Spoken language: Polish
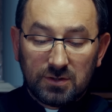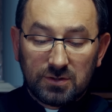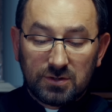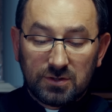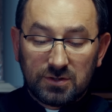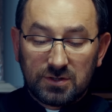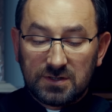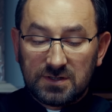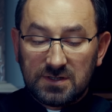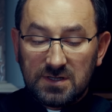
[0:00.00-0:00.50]

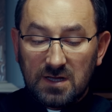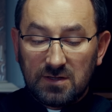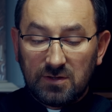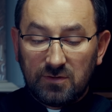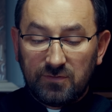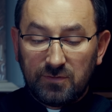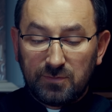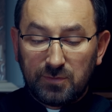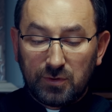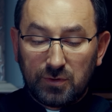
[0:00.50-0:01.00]
Czy
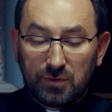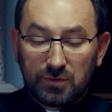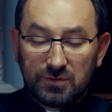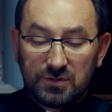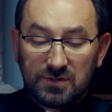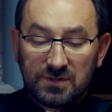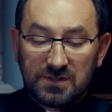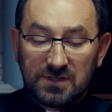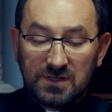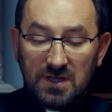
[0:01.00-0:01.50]
chrześcijanowy
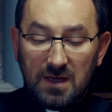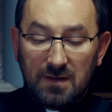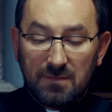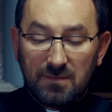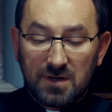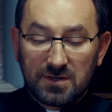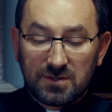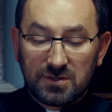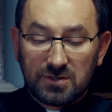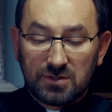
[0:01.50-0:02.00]
pochodzi z
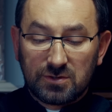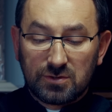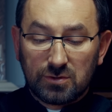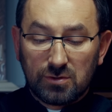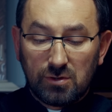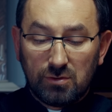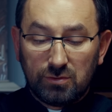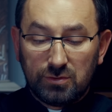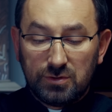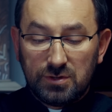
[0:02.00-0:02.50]
nieba, czy też
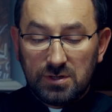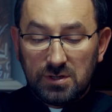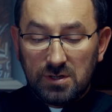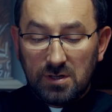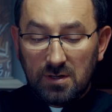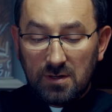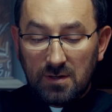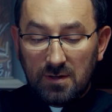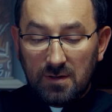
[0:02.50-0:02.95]
od ludzi?